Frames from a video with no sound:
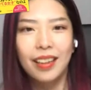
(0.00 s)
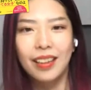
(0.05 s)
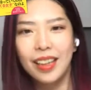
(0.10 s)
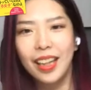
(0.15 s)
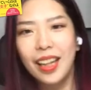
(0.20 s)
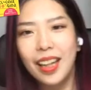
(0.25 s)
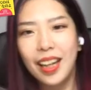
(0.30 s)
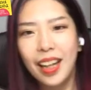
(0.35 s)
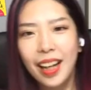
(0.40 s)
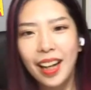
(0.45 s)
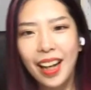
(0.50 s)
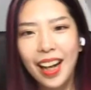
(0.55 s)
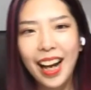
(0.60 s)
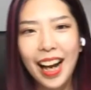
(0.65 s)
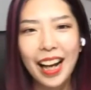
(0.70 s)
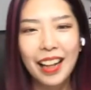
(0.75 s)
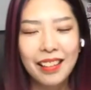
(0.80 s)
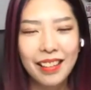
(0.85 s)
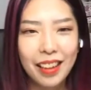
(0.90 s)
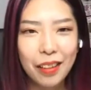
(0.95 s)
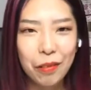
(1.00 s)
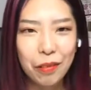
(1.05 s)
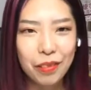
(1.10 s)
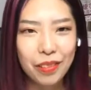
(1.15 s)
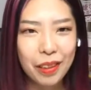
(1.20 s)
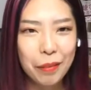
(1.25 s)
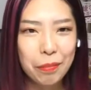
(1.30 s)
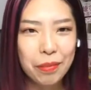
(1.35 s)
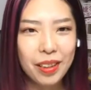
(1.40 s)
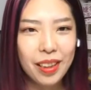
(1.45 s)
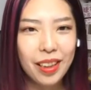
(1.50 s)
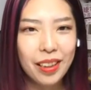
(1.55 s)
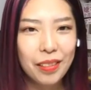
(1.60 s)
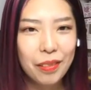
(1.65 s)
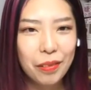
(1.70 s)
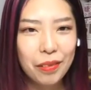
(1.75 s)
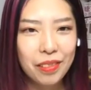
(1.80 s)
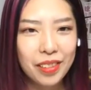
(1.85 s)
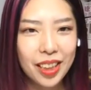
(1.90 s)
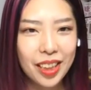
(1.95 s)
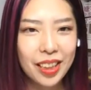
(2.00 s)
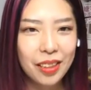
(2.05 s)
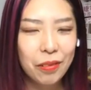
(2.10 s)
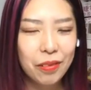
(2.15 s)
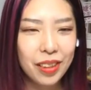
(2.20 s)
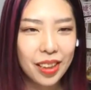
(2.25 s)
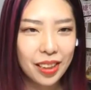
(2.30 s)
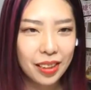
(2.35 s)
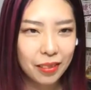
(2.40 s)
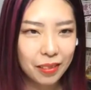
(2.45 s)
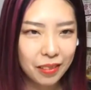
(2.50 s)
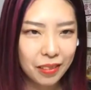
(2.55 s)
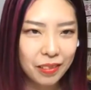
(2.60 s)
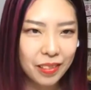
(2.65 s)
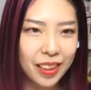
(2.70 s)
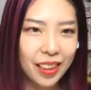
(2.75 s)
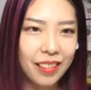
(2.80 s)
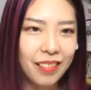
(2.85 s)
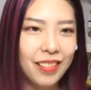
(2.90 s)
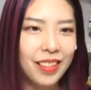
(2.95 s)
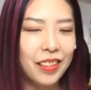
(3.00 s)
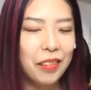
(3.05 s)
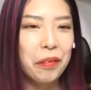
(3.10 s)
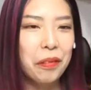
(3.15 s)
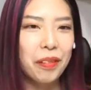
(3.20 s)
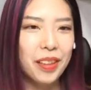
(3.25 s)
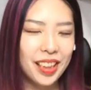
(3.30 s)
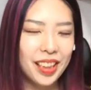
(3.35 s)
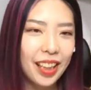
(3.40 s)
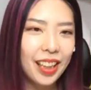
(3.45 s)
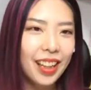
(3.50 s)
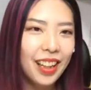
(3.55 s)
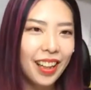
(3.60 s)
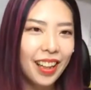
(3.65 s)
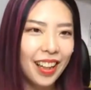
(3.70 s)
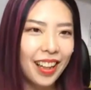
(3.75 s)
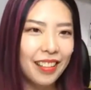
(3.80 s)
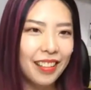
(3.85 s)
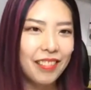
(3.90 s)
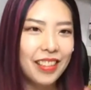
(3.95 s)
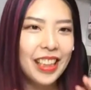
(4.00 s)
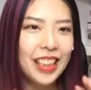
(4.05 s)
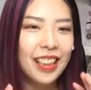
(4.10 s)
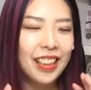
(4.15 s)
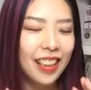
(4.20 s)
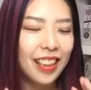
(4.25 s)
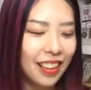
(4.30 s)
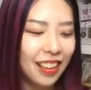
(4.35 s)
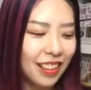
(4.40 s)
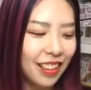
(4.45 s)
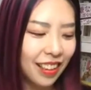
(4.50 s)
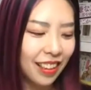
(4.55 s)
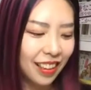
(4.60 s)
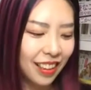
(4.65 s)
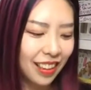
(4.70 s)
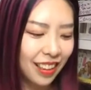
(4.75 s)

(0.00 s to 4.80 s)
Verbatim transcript: で、あのね、このね、ブランド固定して同じ服を着るっていうのはね、あの、一見、